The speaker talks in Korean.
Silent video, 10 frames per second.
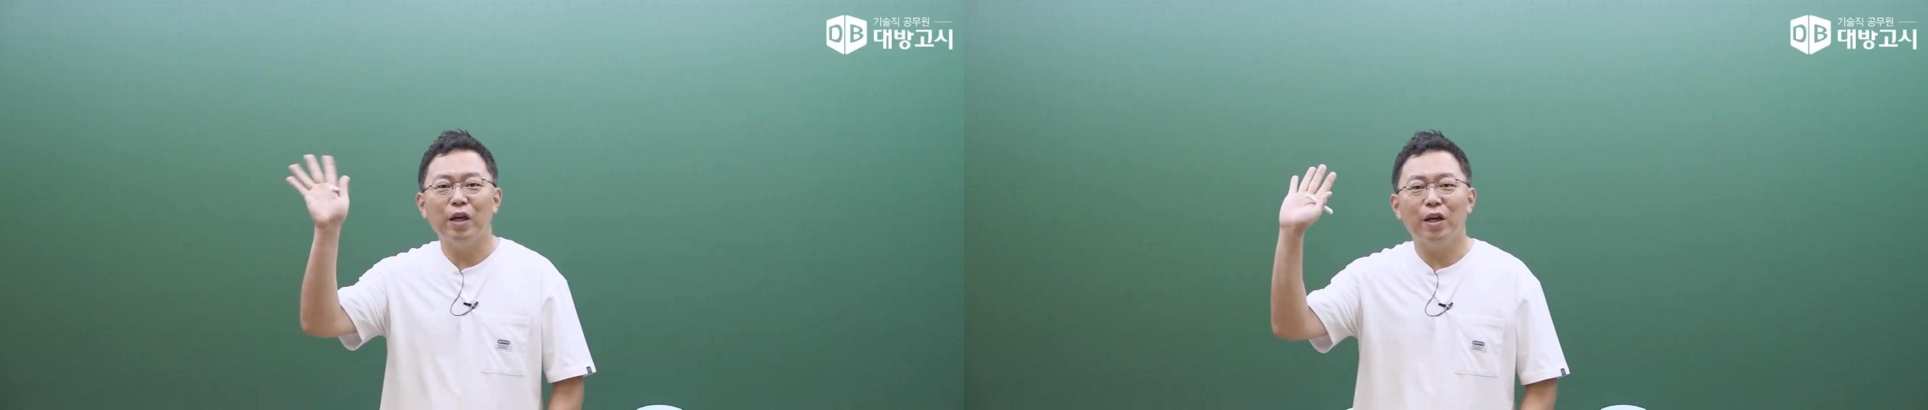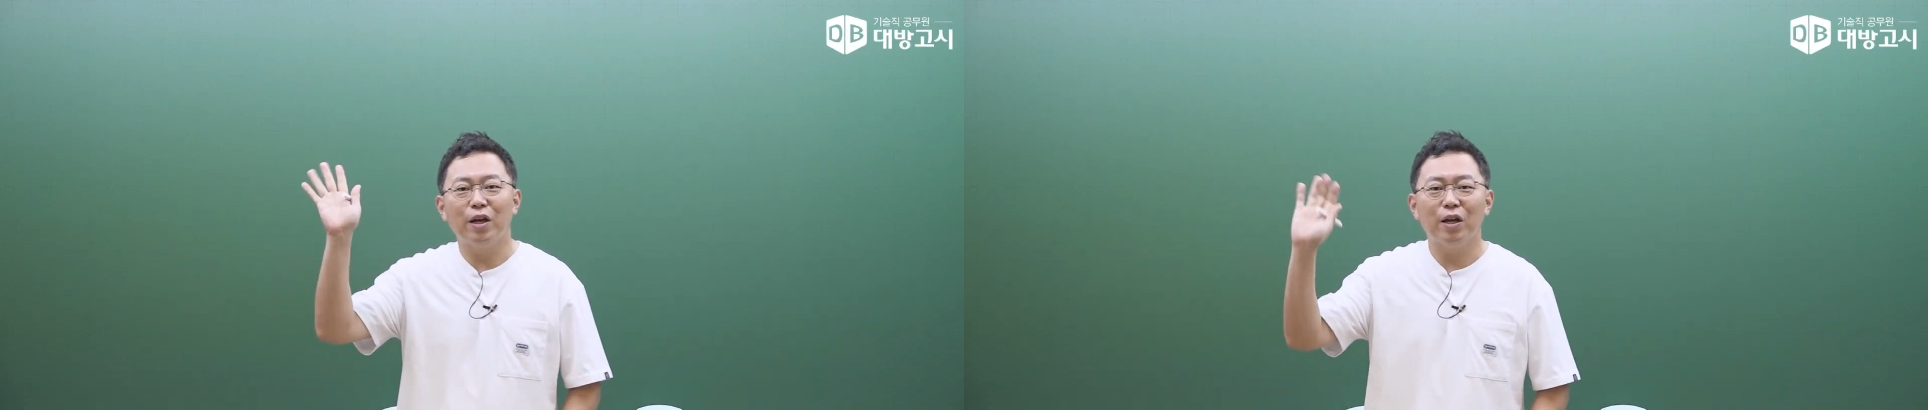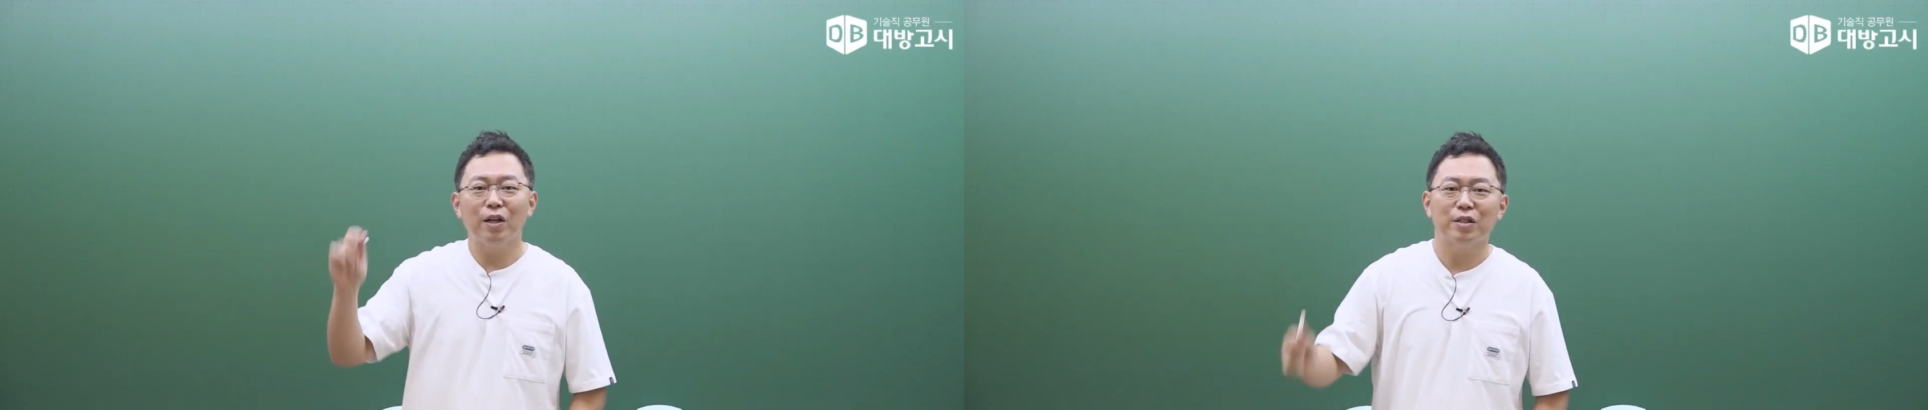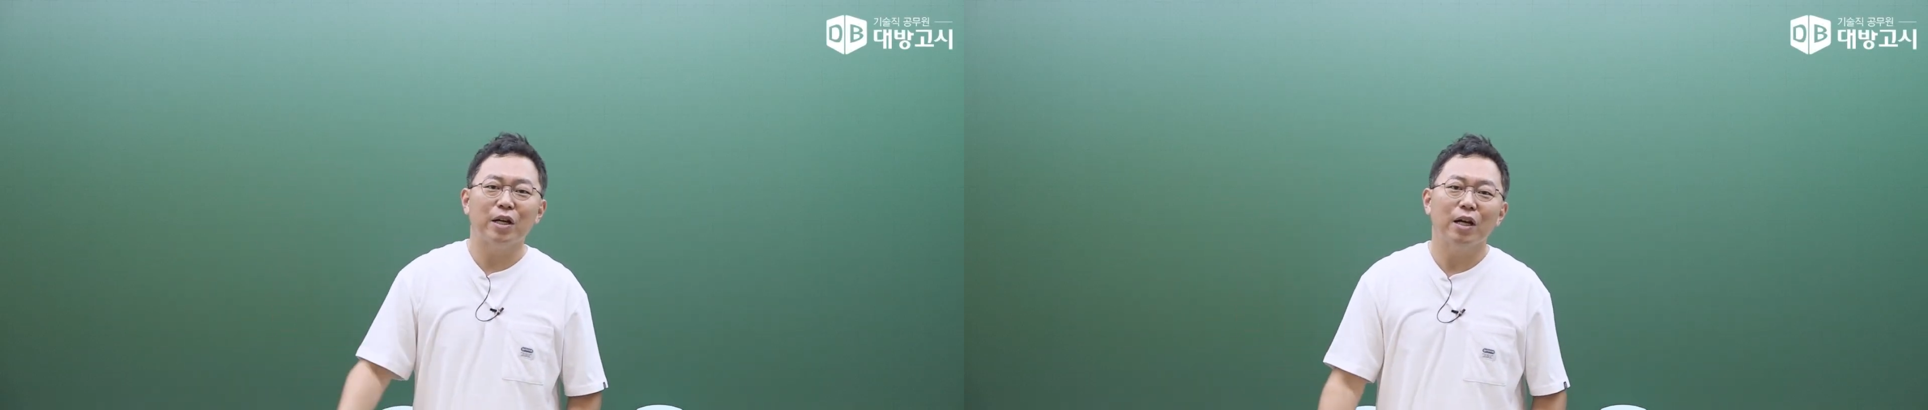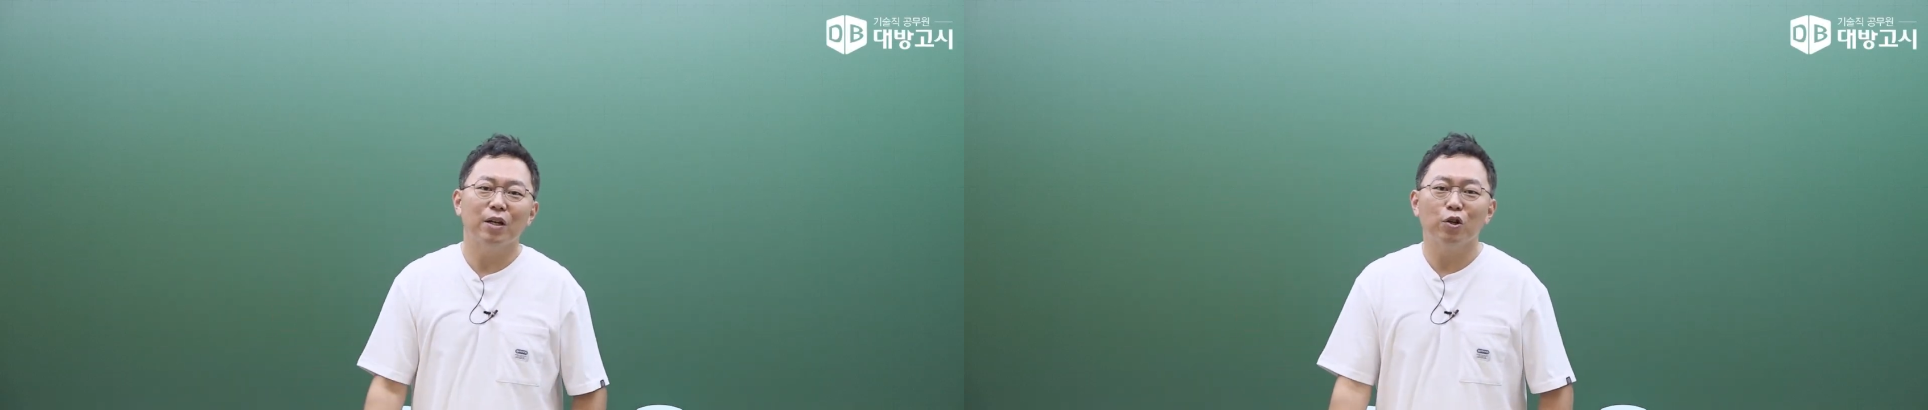네,
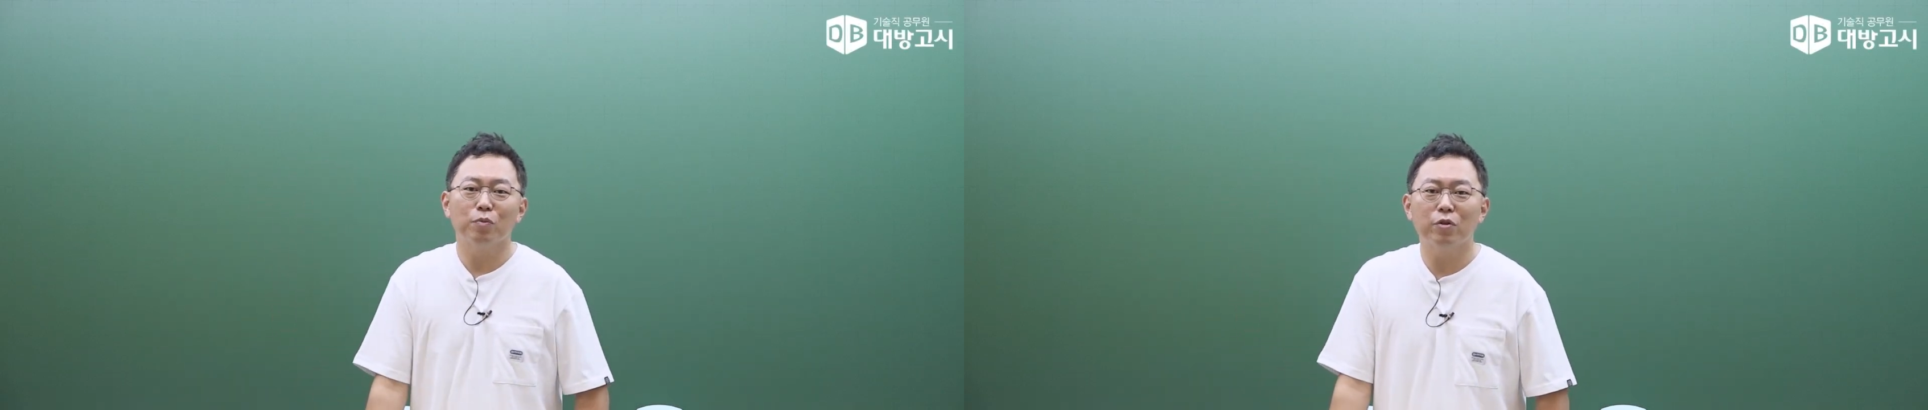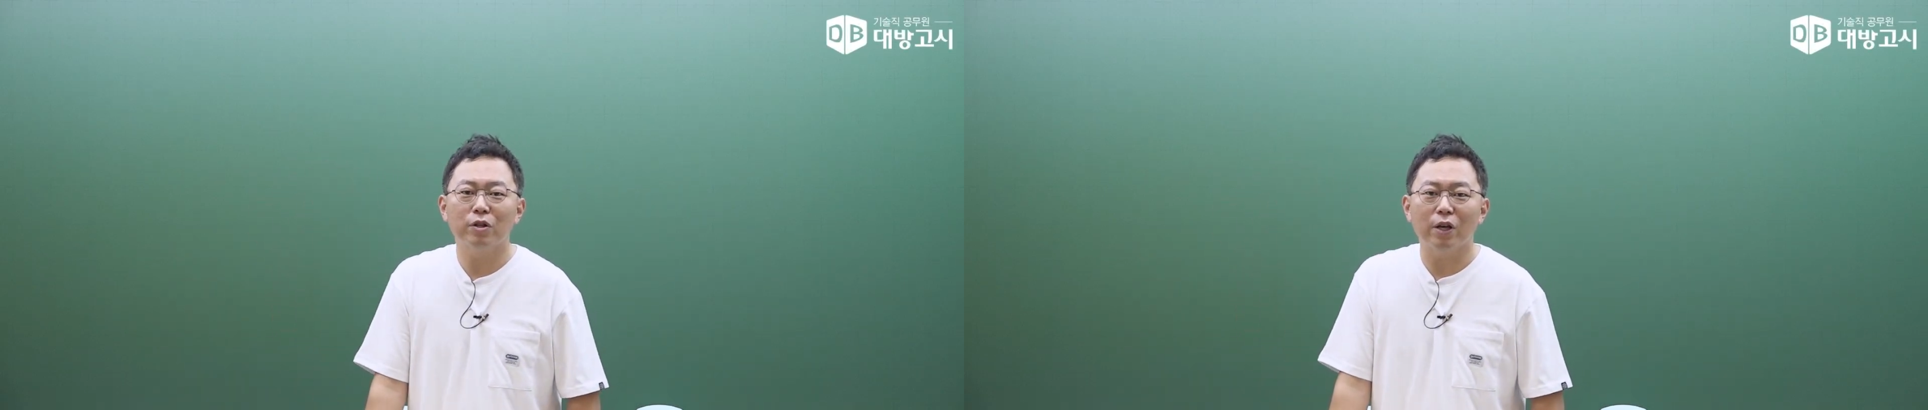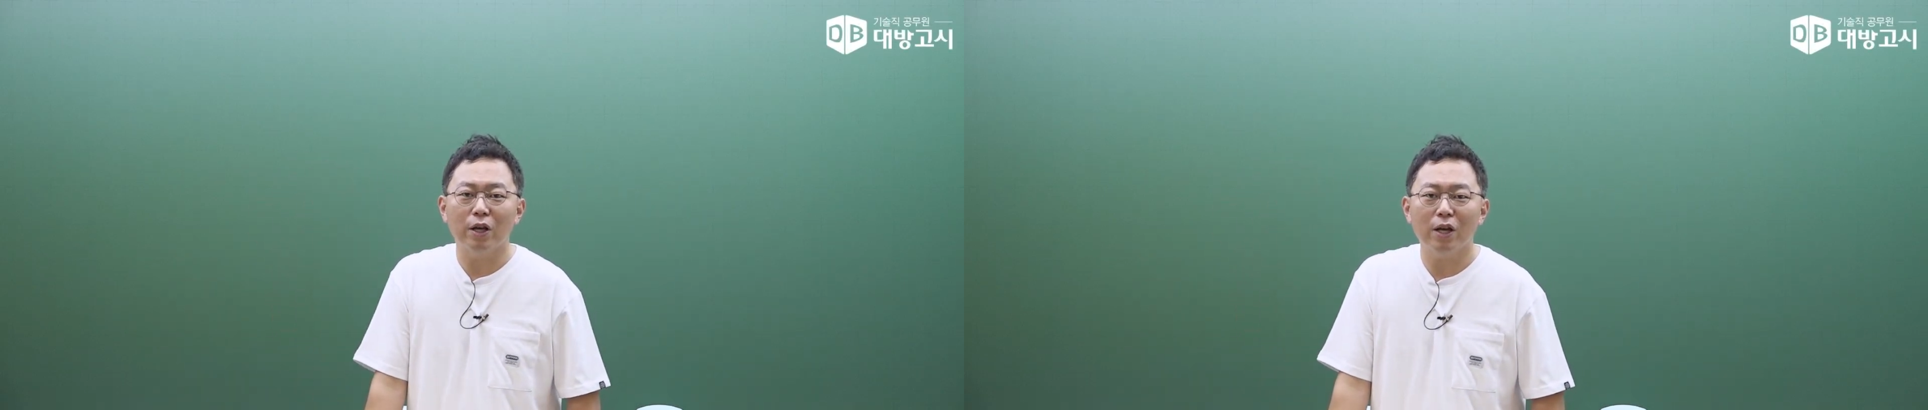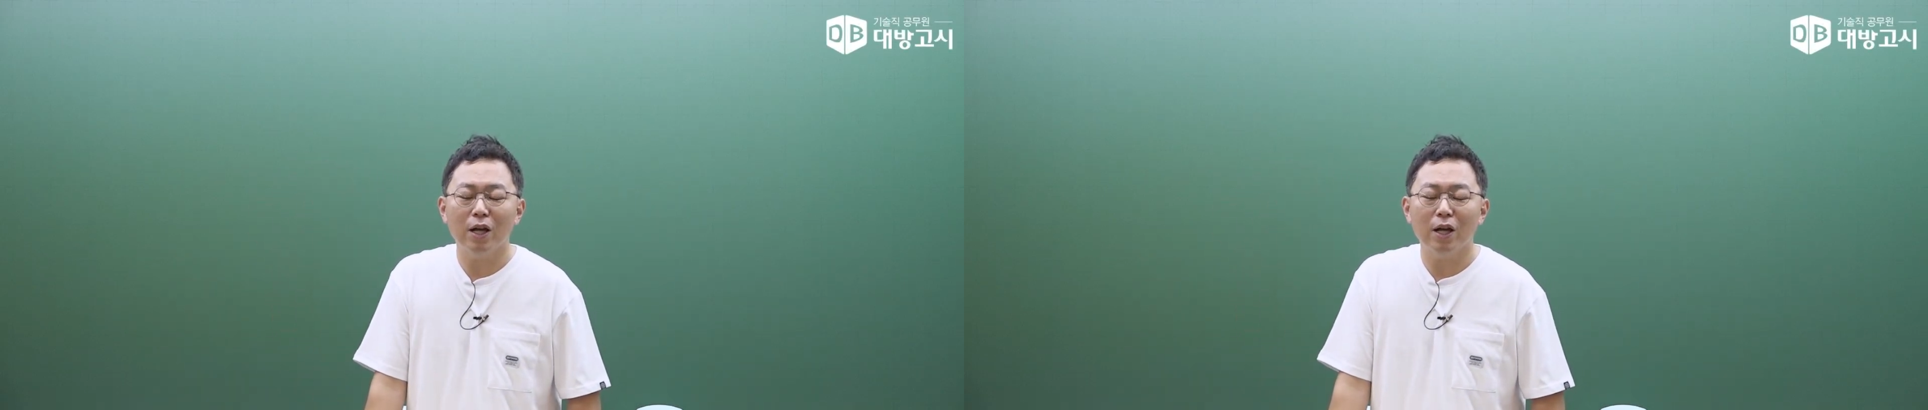자 여러분들께